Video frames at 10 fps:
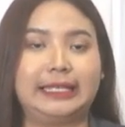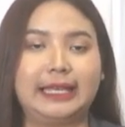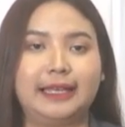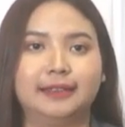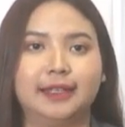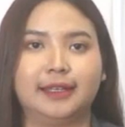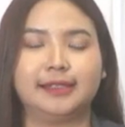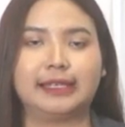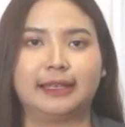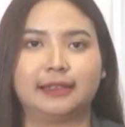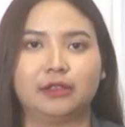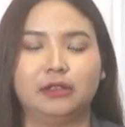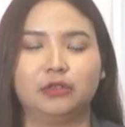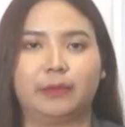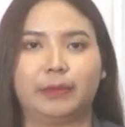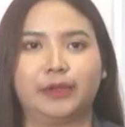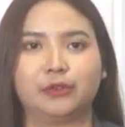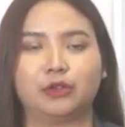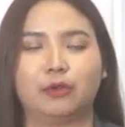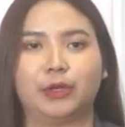yang diinisiasi
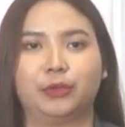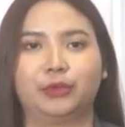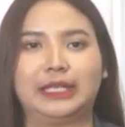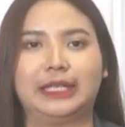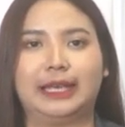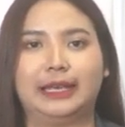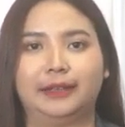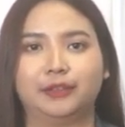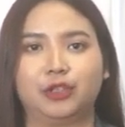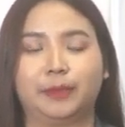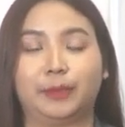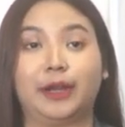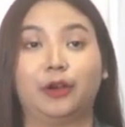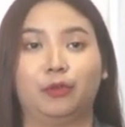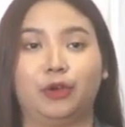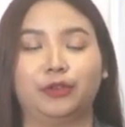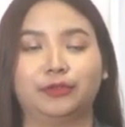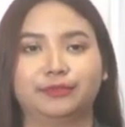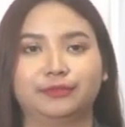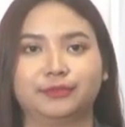Capres nomor urut 3 Ganjar Pranowo.